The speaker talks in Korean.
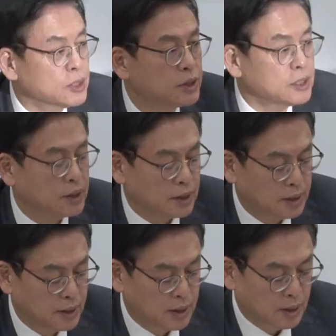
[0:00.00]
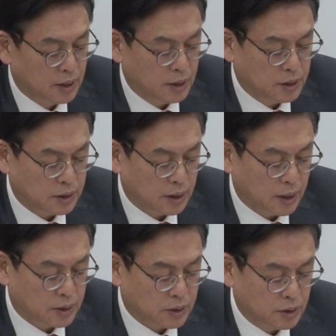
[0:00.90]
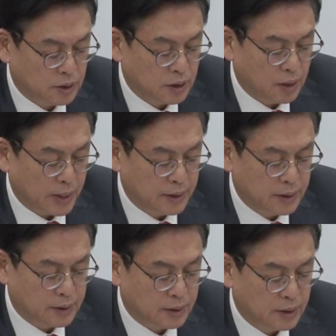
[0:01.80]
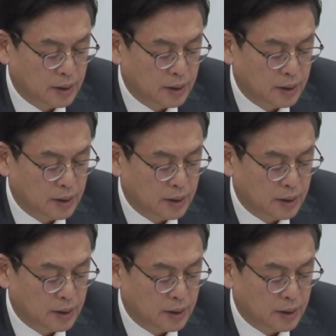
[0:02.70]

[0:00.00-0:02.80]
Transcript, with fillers: 정치, 이 시대의 정신에 맞는